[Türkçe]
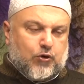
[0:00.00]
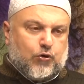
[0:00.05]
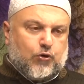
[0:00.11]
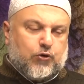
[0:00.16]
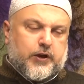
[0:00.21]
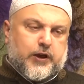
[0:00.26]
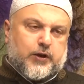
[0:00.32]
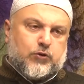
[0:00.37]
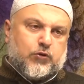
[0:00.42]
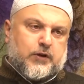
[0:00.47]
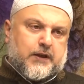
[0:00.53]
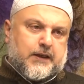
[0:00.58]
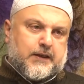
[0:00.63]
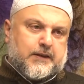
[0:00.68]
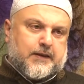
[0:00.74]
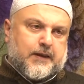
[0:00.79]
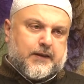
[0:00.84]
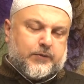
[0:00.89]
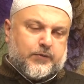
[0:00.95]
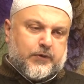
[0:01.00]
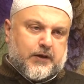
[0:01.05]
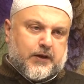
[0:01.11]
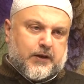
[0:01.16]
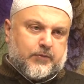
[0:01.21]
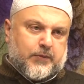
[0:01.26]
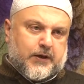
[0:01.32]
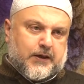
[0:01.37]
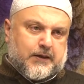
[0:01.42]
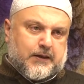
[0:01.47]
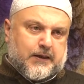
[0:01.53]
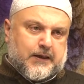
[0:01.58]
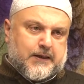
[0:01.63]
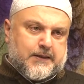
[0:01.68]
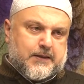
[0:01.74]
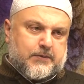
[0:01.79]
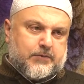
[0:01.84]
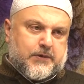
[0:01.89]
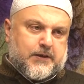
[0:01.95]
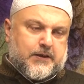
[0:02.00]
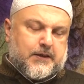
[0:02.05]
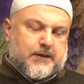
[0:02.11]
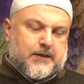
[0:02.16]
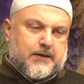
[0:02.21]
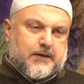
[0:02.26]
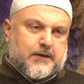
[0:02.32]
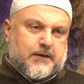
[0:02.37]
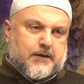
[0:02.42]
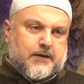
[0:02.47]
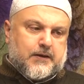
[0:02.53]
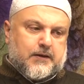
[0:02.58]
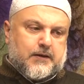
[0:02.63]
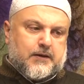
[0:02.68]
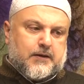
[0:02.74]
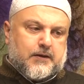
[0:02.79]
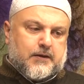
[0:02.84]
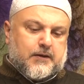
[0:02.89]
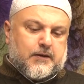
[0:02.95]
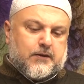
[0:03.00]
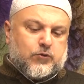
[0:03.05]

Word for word: ona göre tedbir almak lazım ki e,